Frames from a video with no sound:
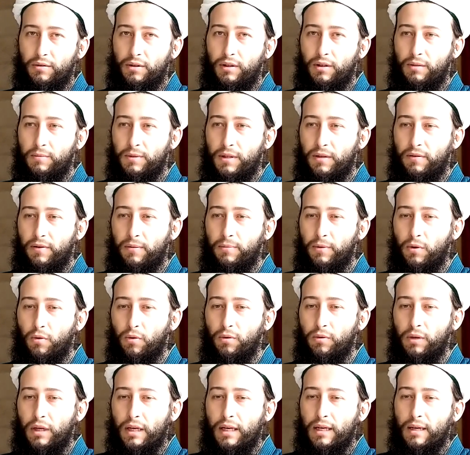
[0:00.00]
Иными словами,
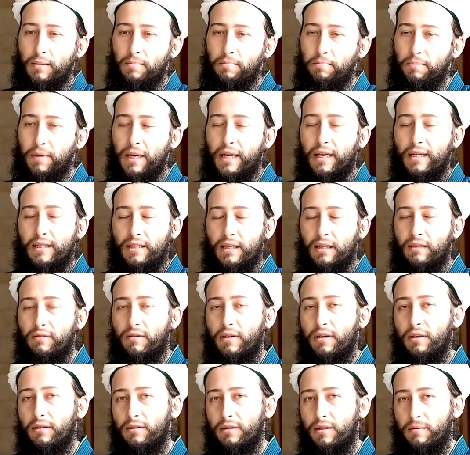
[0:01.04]
он
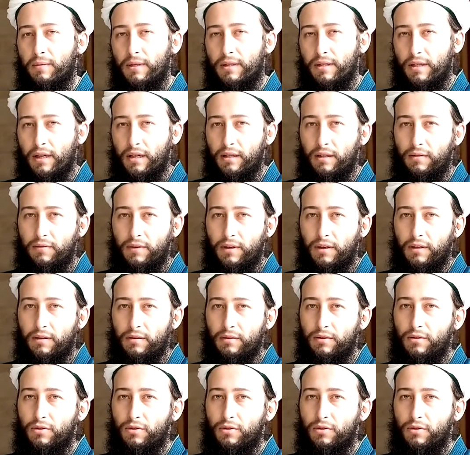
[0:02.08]
пересотворил себя заново,